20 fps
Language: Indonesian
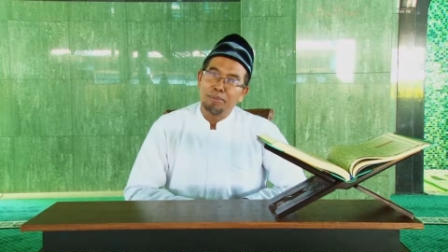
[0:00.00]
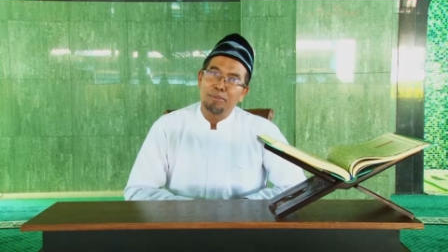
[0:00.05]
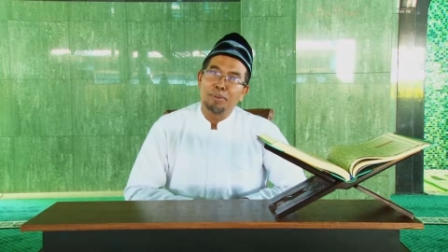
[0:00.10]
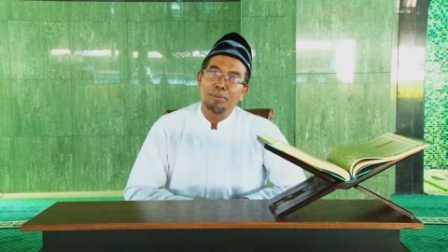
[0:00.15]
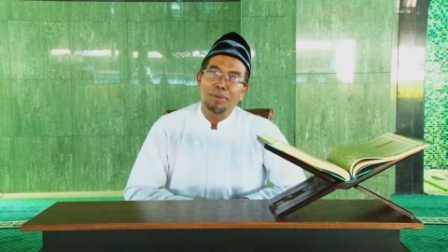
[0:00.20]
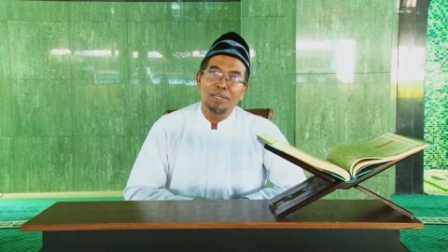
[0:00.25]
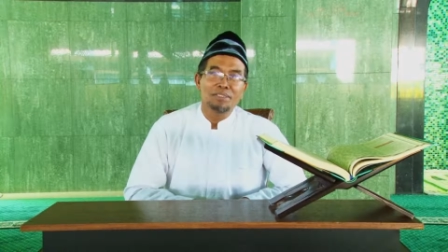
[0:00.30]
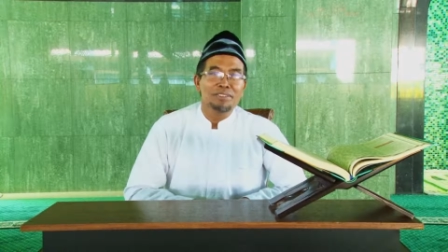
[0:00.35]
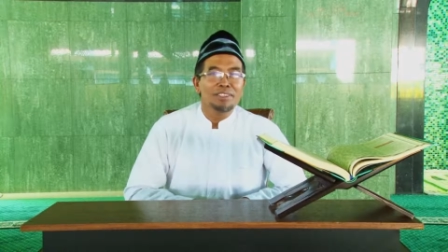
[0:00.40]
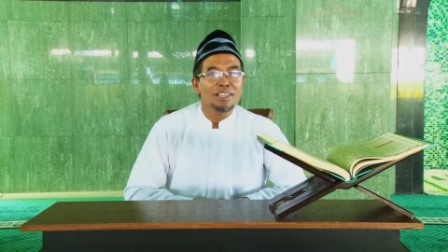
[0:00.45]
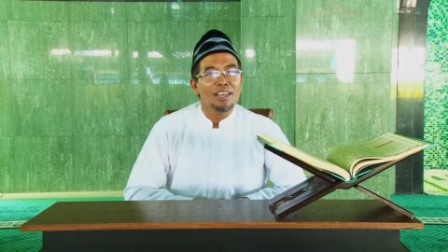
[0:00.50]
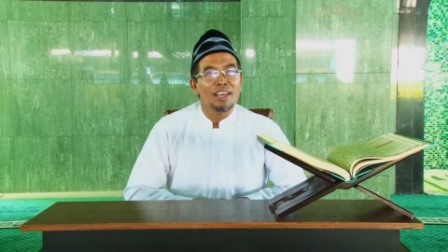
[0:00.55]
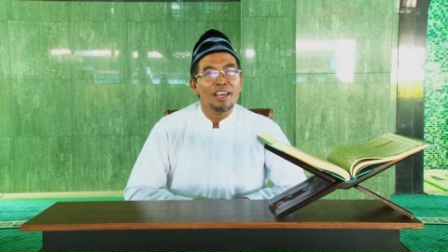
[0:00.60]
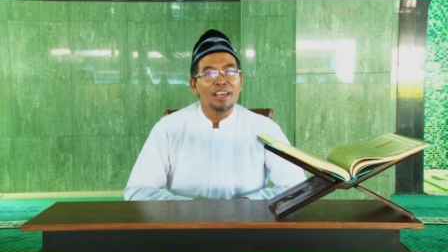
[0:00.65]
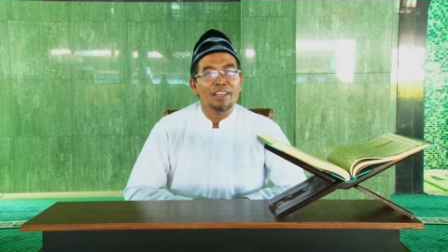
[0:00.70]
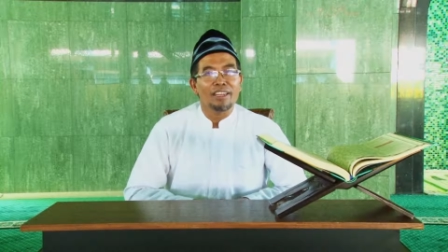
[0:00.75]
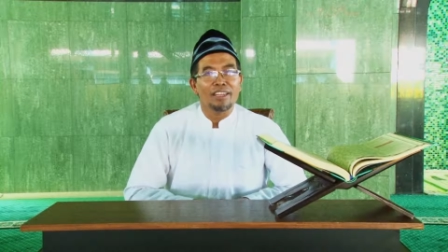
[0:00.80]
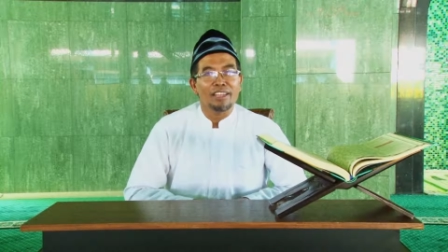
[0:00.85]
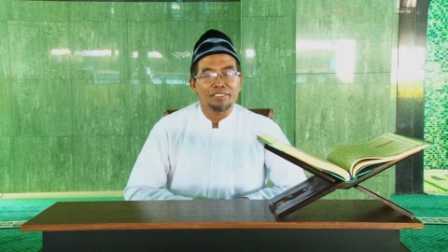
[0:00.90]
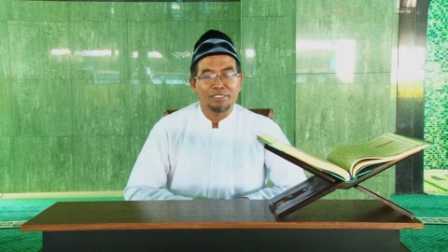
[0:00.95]
Pemirsa
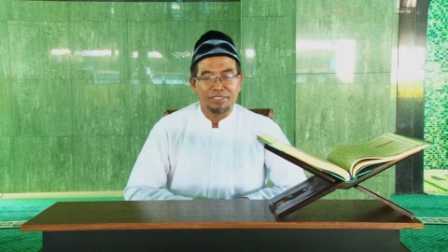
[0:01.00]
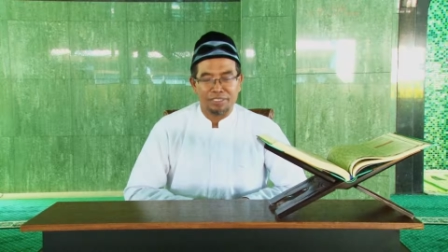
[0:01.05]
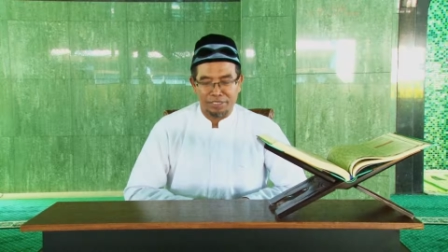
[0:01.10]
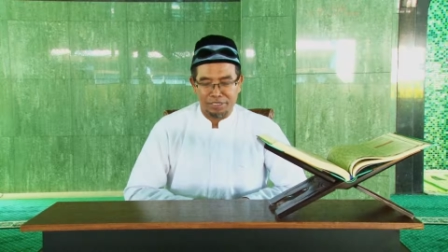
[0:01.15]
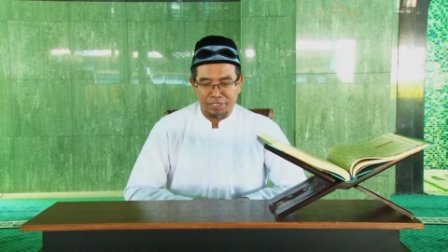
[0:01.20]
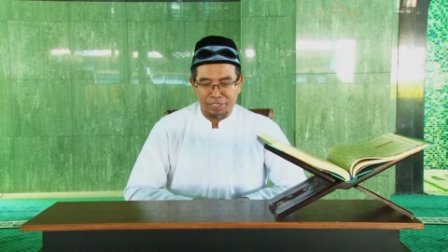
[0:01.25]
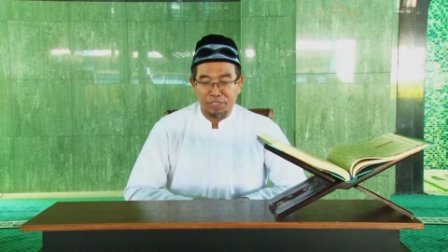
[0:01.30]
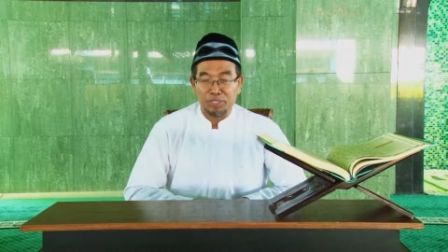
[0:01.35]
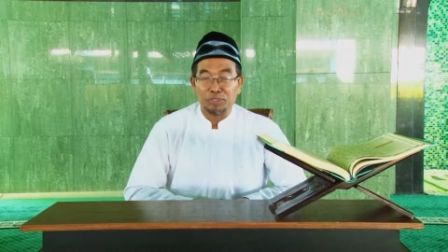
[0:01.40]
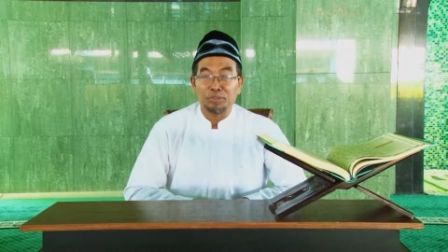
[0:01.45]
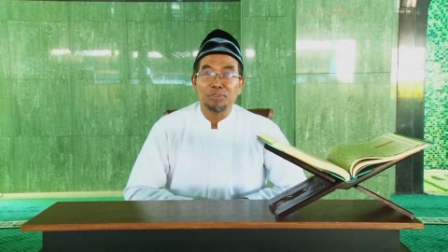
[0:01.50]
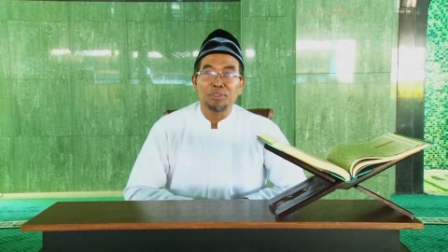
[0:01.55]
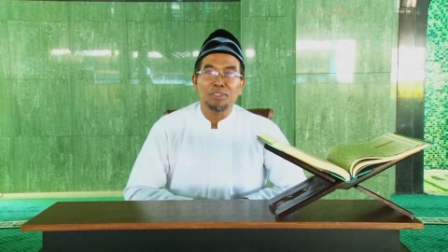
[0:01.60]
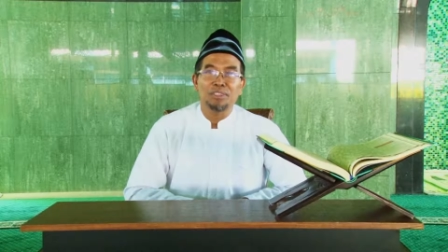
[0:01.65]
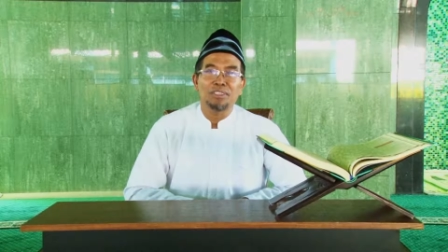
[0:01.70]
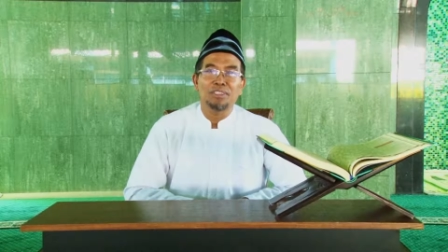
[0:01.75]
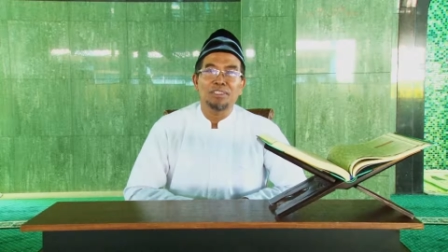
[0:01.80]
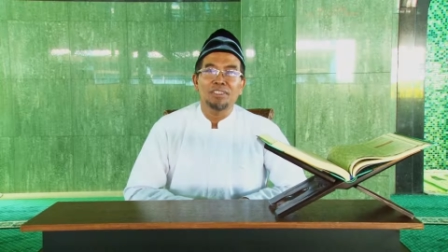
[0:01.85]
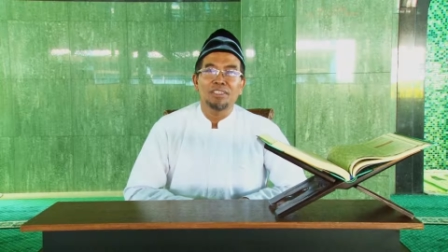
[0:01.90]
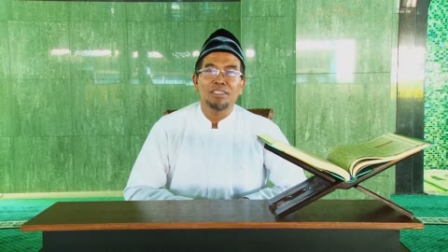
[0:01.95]
RSIJ
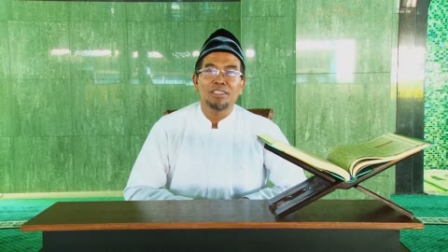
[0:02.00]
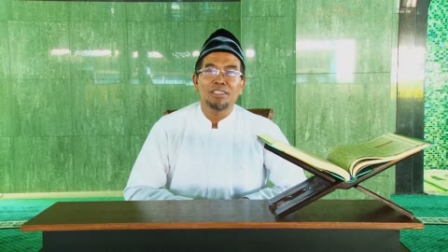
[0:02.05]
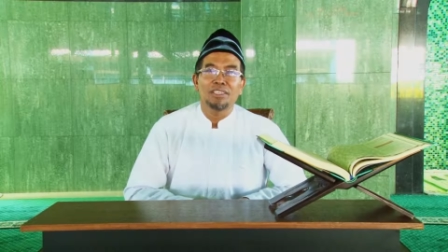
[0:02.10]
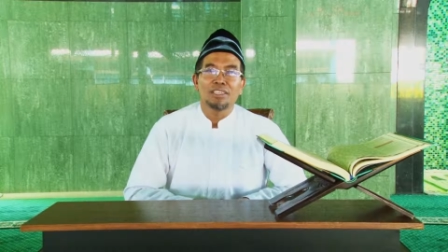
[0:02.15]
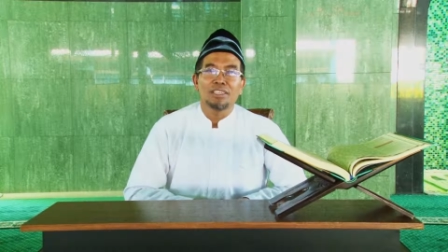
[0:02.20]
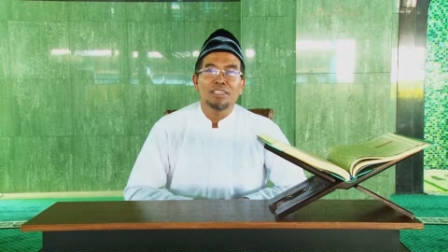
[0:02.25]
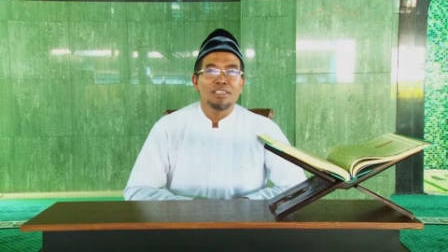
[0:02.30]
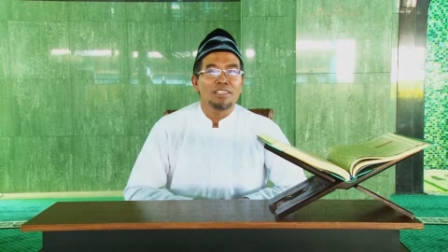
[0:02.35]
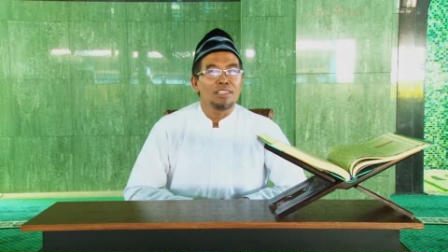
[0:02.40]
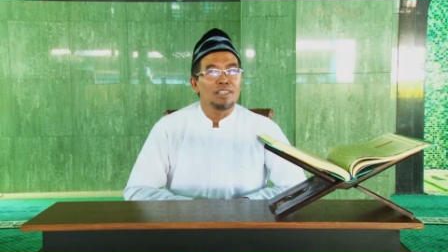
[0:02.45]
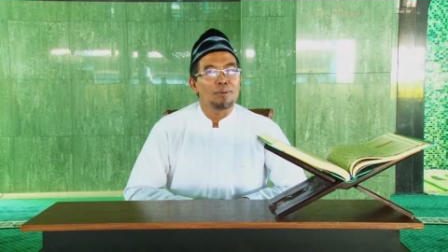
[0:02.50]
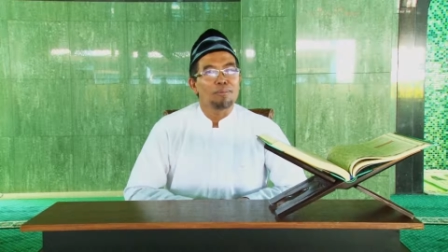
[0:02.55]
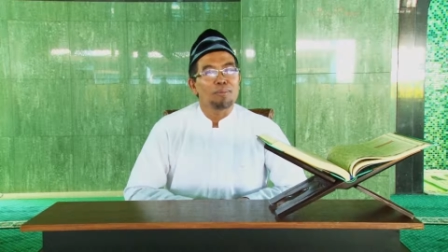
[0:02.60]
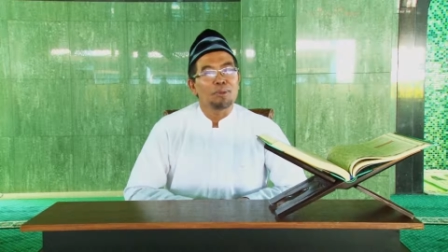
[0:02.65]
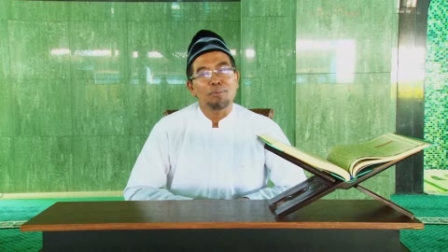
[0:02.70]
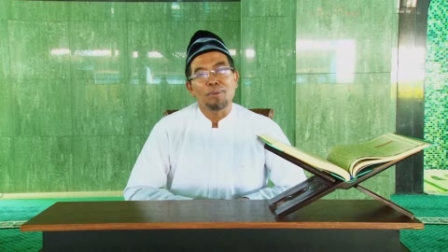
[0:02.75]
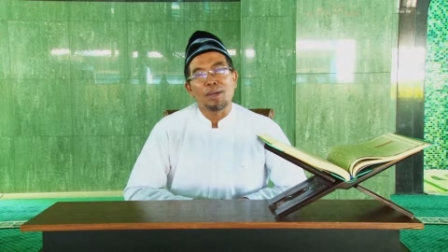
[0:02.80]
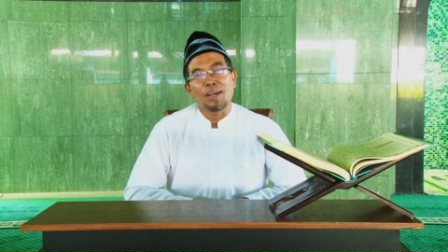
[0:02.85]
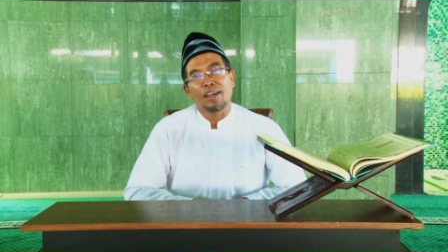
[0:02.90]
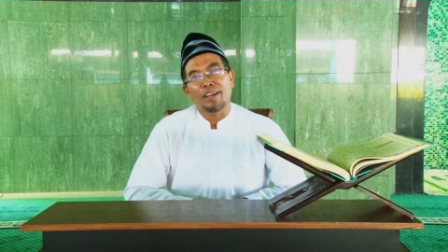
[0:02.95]
TV yang
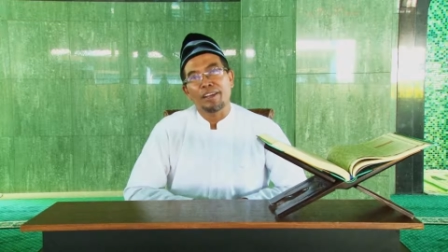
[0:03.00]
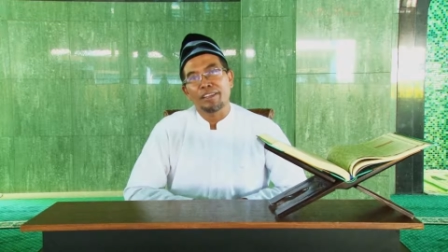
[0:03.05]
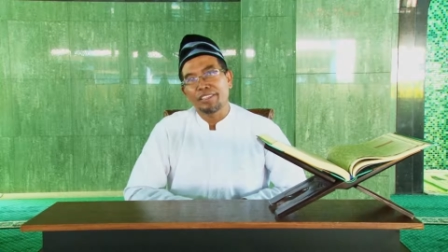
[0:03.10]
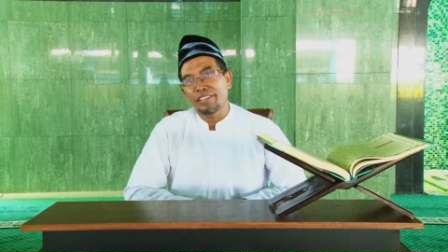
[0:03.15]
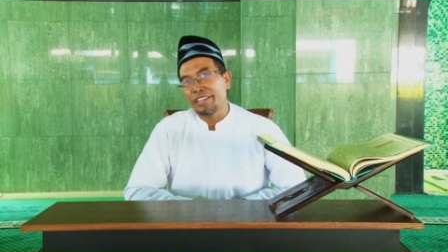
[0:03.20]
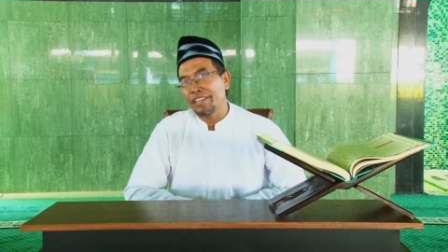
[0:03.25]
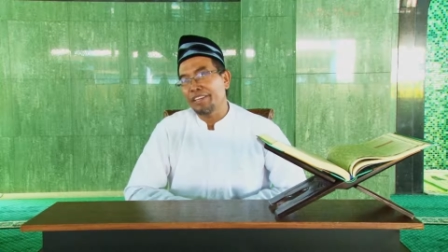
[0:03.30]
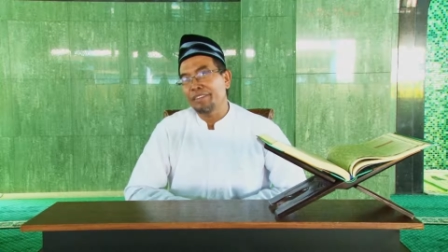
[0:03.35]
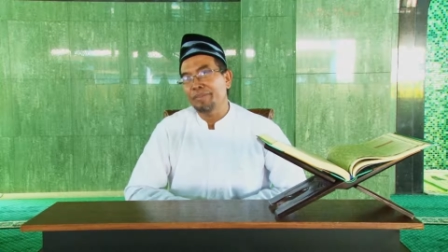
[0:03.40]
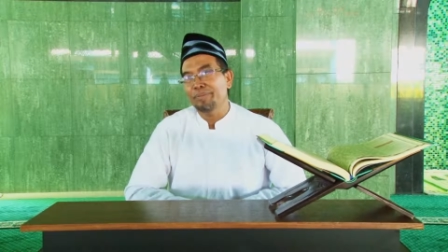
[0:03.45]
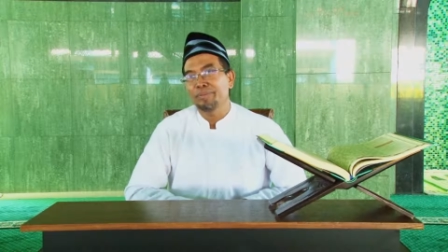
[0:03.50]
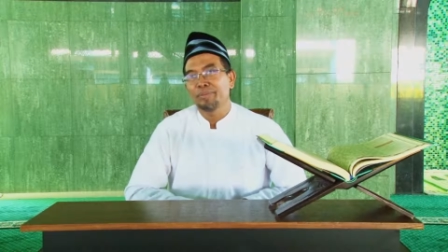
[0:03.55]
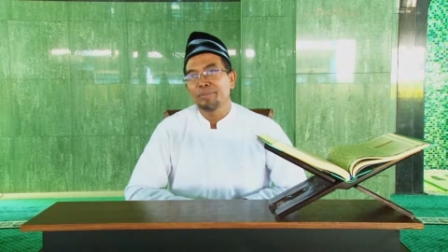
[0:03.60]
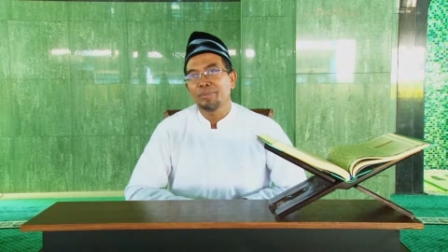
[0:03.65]
berbahagia,